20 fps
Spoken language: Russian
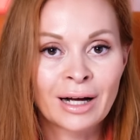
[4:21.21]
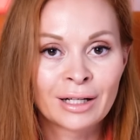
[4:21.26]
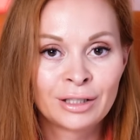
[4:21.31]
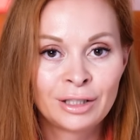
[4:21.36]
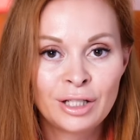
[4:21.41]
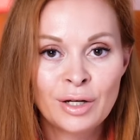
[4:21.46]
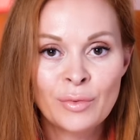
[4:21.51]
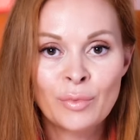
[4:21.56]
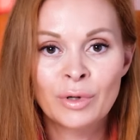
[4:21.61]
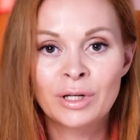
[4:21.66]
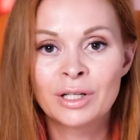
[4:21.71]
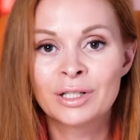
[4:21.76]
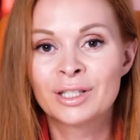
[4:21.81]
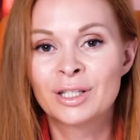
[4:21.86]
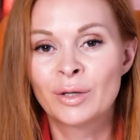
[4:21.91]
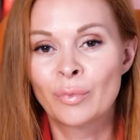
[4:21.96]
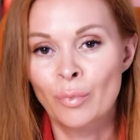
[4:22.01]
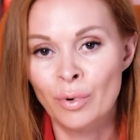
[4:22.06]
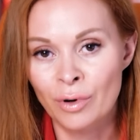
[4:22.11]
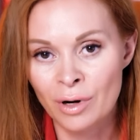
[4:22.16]
одним
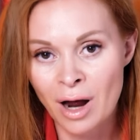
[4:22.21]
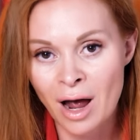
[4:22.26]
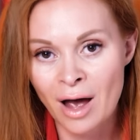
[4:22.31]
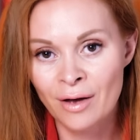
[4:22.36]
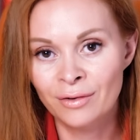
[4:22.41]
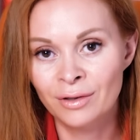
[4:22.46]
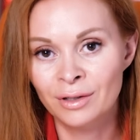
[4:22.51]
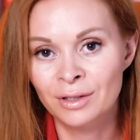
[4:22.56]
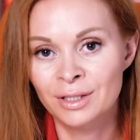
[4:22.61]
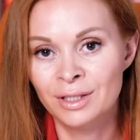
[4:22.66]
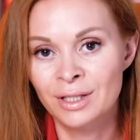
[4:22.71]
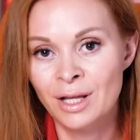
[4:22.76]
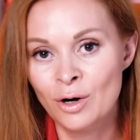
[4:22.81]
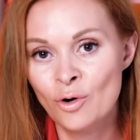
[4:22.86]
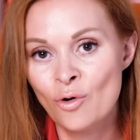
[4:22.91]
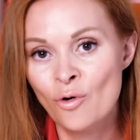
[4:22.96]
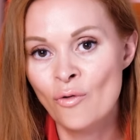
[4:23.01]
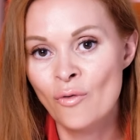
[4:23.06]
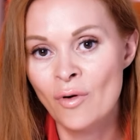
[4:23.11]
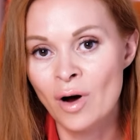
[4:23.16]
из правил
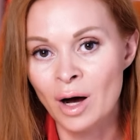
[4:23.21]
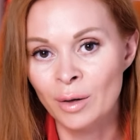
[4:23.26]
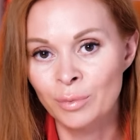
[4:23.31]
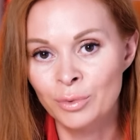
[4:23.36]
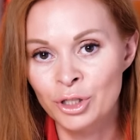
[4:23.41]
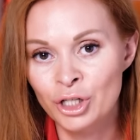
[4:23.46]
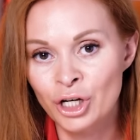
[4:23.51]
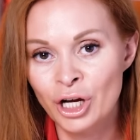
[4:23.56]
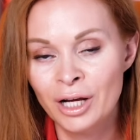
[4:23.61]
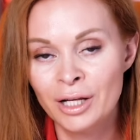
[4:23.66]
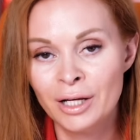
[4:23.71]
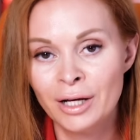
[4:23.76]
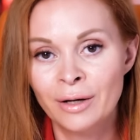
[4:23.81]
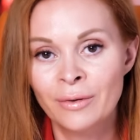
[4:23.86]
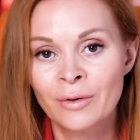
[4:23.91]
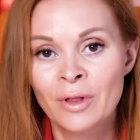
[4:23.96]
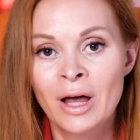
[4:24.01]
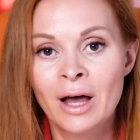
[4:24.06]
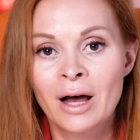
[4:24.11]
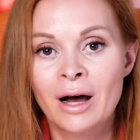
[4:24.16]
здорового
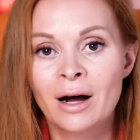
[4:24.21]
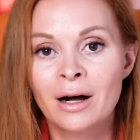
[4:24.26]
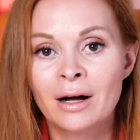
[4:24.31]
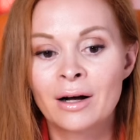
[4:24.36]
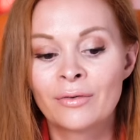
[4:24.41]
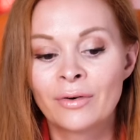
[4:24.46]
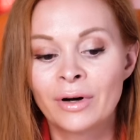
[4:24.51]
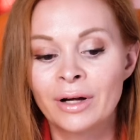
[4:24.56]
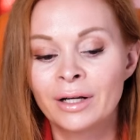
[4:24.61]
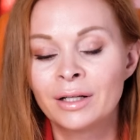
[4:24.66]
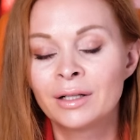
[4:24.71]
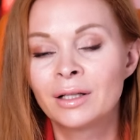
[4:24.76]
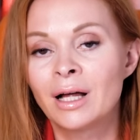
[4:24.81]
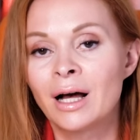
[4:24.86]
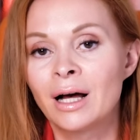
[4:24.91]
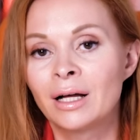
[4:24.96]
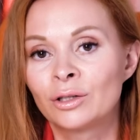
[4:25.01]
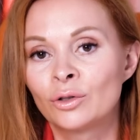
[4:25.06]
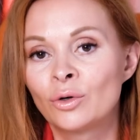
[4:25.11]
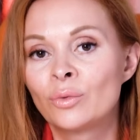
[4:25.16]
общения а, говорил
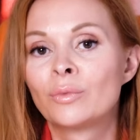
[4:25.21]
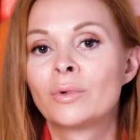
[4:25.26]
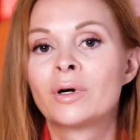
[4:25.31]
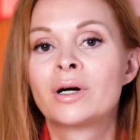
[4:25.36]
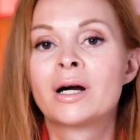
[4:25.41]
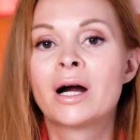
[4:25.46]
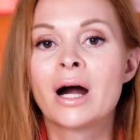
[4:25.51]
о том,